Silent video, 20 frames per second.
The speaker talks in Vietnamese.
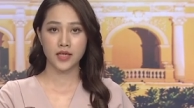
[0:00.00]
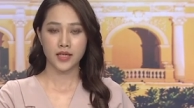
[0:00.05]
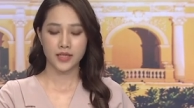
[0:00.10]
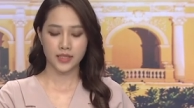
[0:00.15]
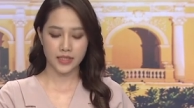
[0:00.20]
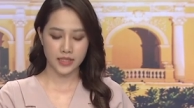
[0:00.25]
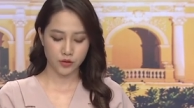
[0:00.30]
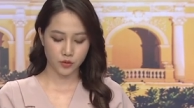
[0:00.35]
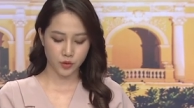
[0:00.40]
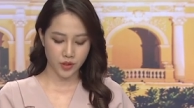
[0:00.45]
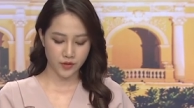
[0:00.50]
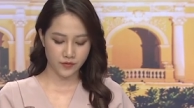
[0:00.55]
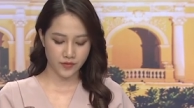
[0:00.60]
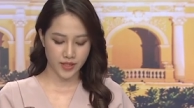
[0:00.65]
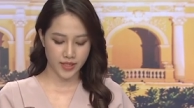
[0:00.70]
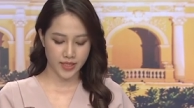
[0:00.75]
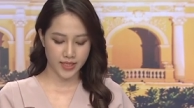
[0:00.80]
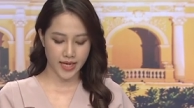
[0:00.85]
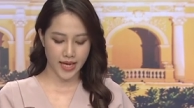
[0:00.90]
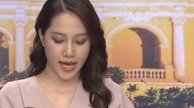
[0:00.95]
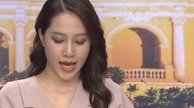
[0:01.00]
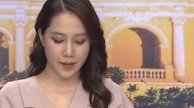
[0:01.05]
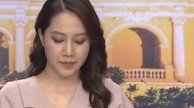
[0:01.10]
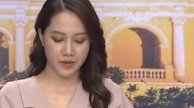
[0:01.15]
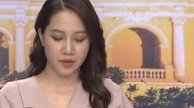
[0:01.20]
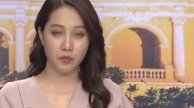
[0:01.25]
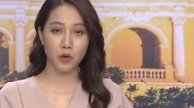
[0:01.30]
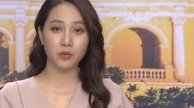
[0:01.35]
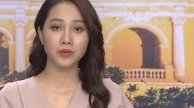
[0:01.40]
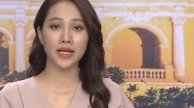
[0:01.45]
Kính thưa quý vị, ngày
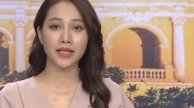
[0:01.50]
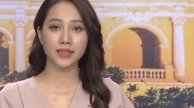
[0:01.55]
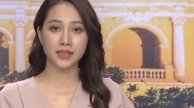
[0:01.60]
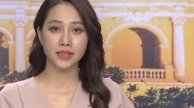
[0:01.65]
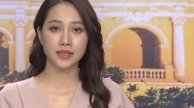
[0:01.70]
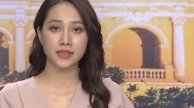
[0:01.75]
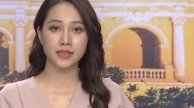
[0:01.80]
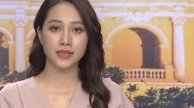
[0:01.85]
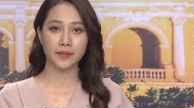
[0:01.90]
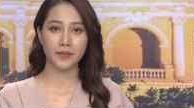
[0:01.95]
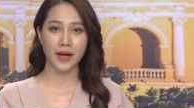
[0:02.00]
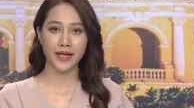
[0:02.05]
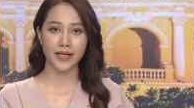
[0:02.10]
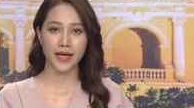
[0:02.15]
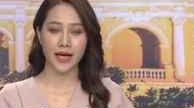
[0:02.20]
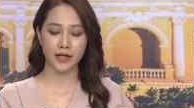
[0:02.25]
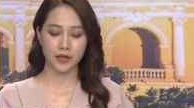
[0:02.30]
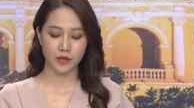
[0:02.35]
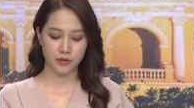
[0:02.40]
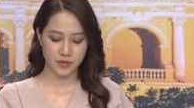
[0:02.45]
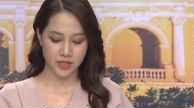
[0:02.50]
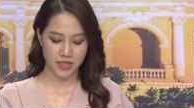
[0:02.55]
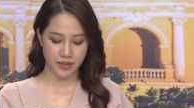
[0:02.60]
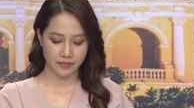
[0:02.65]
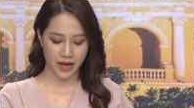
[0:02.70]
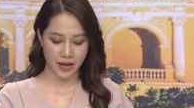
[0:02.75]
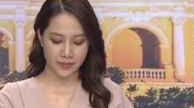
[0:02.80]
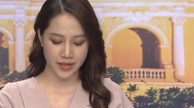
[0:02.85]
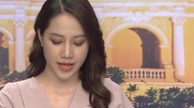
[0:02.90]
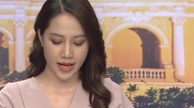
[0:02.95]
21 tháng 4 năm
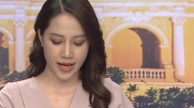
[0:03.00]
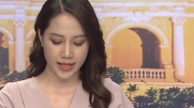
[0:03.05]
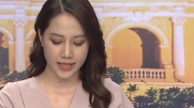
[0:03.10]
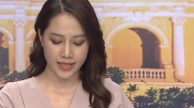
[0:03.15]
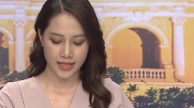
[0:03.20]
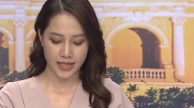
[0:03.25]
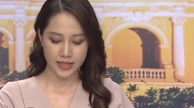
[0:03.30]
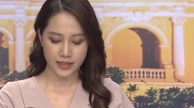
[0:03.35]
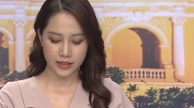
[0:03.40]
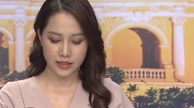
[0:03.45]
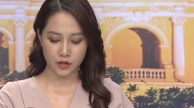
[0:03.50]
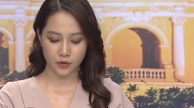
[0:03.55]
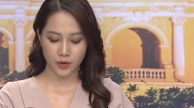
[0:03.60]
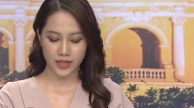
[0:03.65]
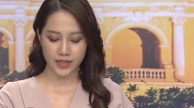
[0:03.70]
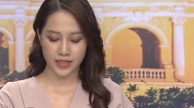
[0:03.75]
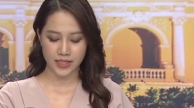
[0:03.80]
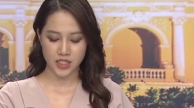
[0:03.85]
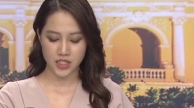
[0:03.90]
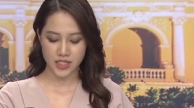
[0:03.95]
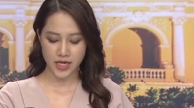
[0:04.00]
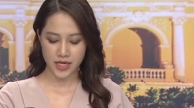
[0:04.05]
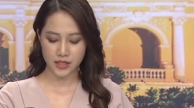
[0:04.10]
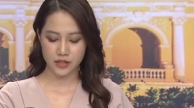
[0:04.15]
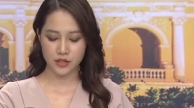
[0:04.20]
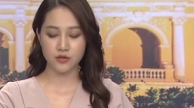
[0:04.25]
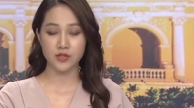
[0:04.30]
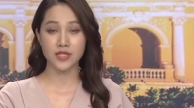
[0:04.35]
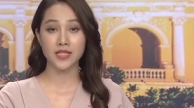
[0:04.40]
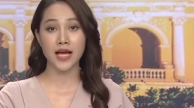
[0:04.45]
2022, Cơ quan Cảnh
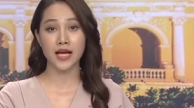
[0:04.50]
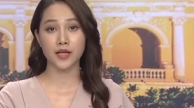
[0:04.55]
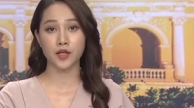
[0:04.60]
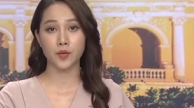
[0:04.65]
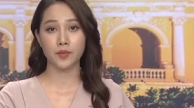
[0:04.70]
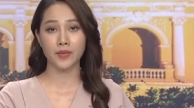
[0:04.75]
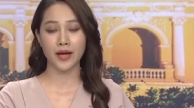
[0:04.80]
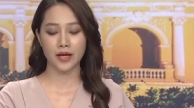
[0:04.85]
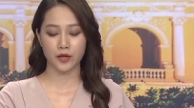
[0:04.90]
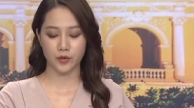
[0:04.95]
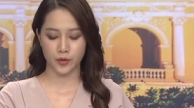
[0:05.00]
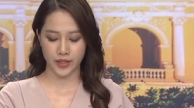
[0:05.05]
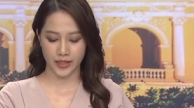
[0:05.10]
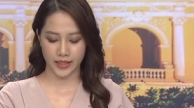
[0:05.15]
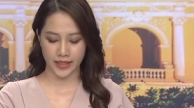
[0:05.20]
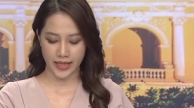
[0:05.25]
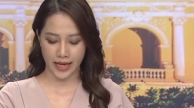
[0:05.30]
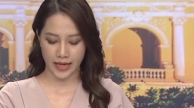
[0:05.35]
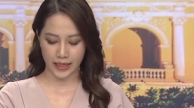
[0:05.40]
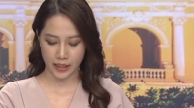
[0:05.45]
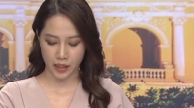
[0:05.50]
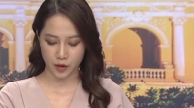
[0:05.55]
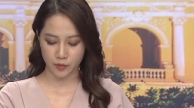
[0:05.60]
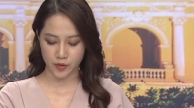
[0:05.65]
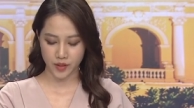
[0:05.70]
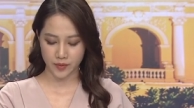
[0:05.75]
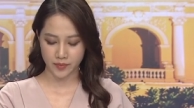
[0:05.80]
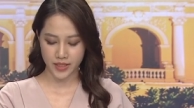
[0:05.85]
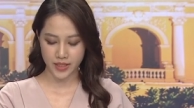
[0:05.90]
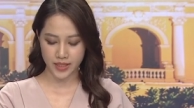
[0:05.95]
sát điều tra Công an huyện Càng
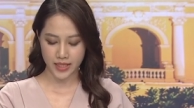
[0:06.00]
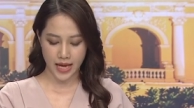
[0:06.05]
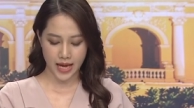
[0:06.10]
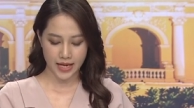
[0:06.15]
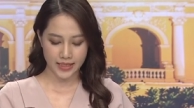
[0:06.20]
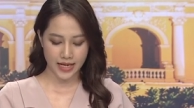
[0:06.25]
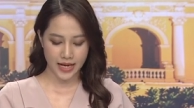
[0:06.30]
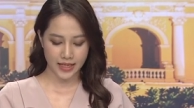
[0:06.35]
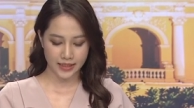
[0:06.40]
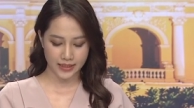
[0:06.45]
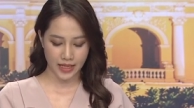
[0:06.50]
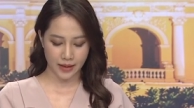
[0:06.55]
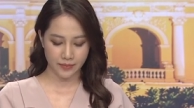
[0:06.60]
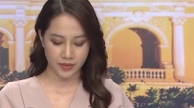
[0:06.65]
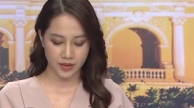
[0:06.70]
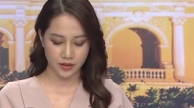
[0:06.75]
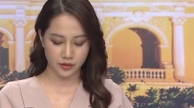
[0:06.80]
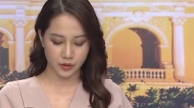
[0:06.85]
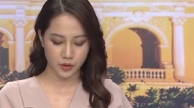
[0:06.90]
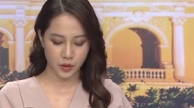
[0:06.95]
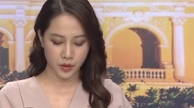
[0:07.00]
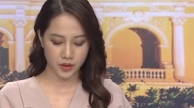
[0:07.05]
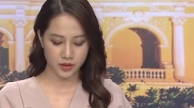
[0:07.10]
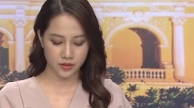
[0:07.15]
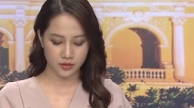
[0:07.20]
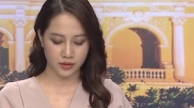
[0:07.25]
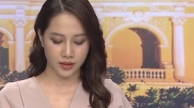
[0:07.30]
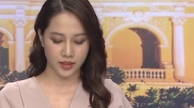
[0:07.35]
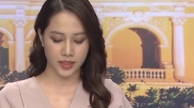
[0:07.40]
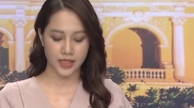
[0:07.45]
Long cho biết đang tạm giữ đối
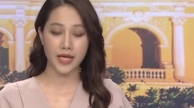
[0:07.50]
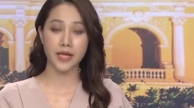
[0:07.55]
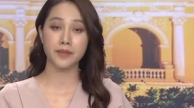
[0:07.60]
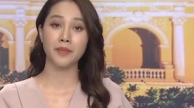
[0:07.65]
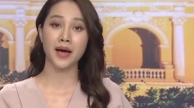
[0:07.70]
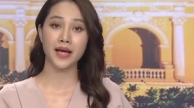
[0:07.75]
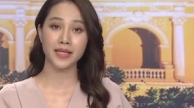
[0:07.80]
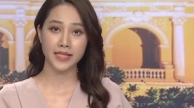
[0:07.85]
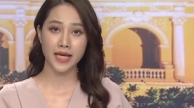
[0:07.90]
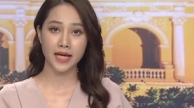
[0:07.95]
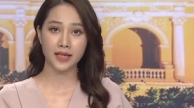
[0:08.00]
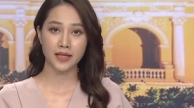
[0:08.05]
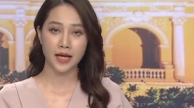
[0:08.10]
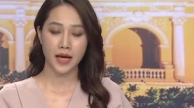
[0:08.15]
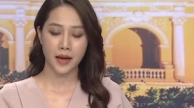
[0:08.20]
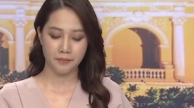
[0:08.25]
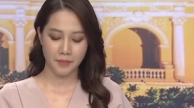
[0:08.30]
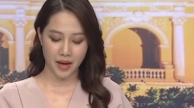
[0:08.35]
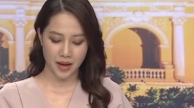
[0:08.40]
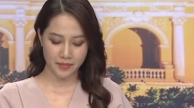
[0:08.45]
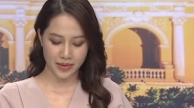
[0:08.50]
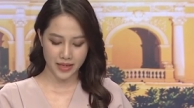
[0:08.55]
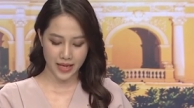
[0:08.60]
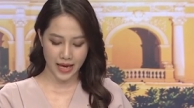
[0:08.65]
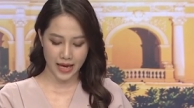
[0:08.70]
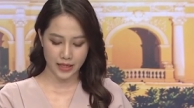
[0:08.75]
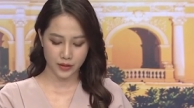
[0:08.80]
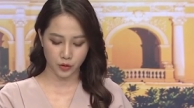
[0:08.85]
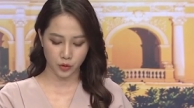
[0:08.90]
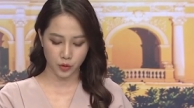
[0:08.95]
tượng Lê Bá Chắc,
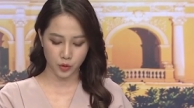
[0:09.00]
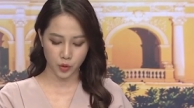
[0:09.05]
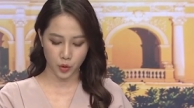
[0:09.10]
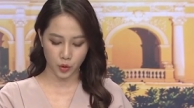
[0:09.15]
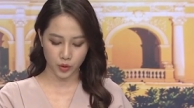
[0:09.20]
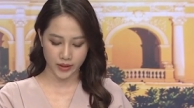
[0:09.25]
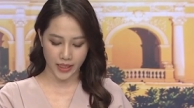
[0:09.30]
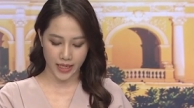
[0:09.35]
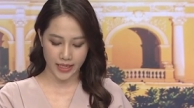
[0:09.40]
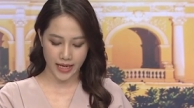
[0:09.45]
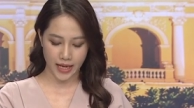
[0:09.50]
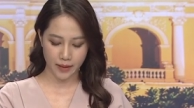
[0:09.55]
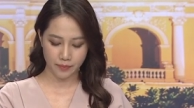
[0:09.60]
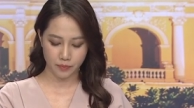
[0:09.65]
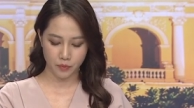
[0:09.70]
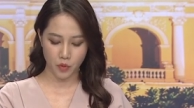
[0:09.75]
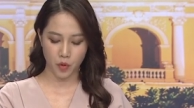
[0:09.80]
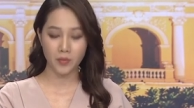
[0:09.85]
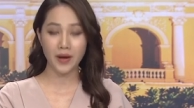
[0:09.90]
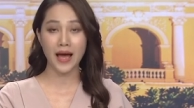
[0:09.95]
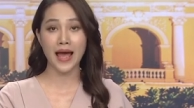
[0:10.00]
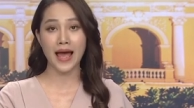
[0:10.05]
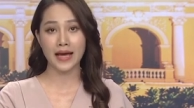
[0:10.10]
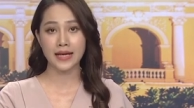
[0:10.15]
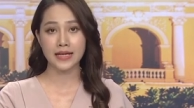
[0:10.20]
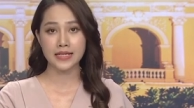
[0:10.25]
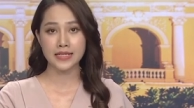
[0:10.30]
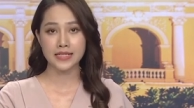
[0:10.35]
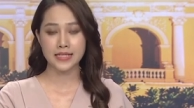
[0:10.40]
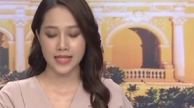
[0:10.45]
32 tuổi, ngụ tại ấp 4A,
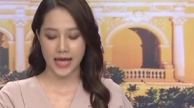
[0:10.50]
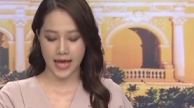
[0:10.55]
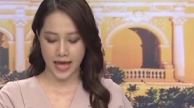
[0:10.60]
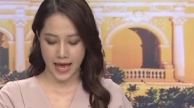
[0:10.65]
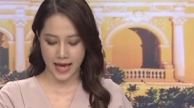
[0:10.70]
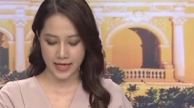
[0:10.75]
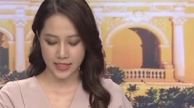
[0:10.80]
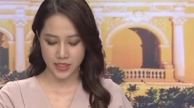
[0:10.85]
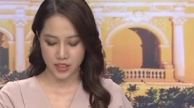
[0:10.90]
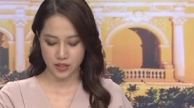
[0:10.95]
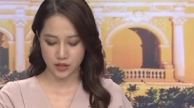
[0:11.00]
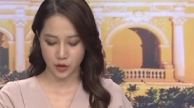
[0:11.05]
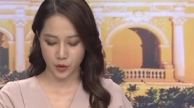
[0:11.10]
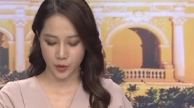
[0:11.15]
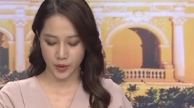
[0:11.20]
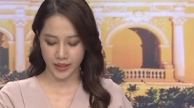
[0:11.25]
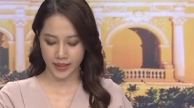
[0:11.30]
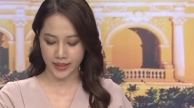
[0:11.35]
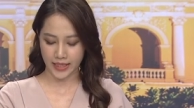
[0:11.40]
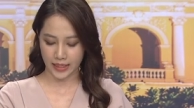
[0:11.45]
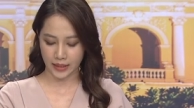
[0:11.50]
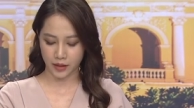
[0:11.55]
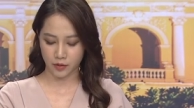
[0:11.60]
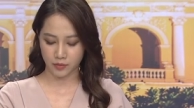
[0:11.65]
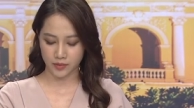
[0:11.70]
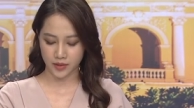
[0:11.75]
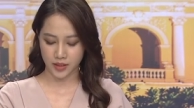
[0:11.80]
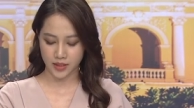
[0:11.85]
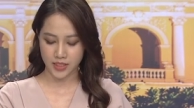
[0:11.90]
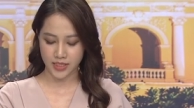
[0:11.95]
xã An Trường, huyện Càng
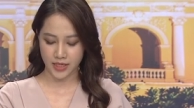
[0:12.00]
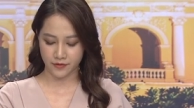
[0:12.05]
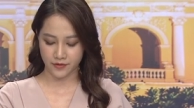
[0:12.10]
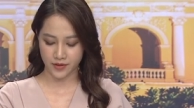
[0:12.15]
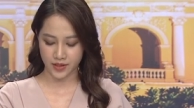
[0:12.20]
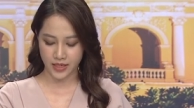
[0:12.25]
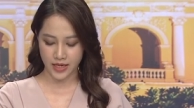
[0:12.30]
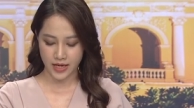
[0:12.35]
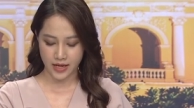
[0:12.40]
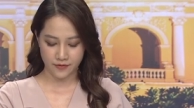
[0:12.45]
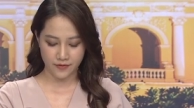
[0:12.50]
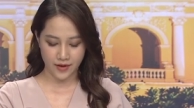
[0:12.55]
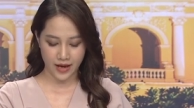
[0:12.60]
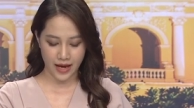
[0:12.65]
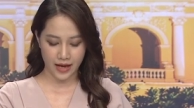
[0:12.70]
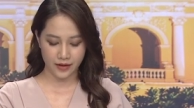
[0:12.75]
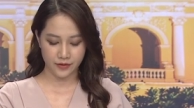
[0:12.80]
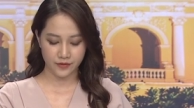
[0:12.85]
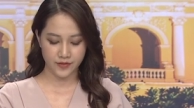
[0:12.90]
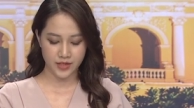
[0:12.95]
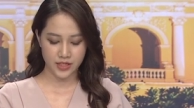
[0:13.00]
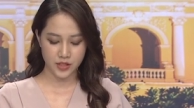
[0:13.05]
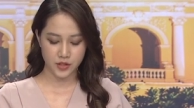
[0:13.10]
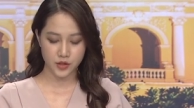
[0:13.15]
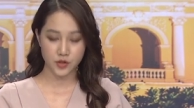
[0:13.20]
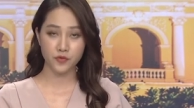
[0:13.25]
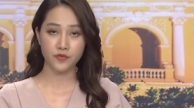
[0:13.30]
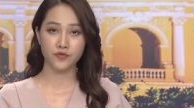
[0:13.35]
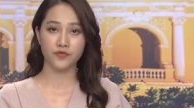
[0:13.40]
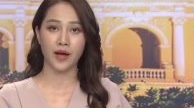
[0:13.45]
Long, tỉnh Trà Vinh về hành vi
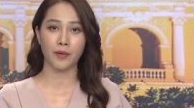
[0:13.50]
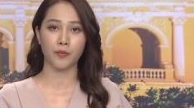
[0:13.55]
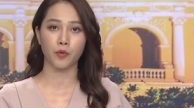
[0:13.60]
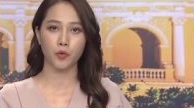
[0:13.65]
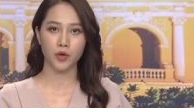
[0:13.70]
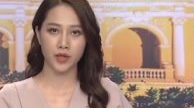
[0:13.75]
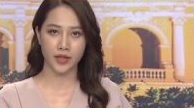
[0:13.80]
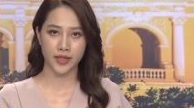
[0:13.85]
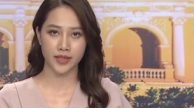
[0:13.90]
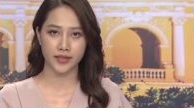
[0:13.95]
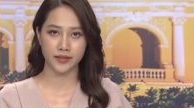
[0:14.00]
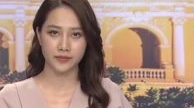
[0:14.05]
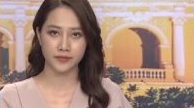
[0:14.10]
xúc phạm quốc kỳ.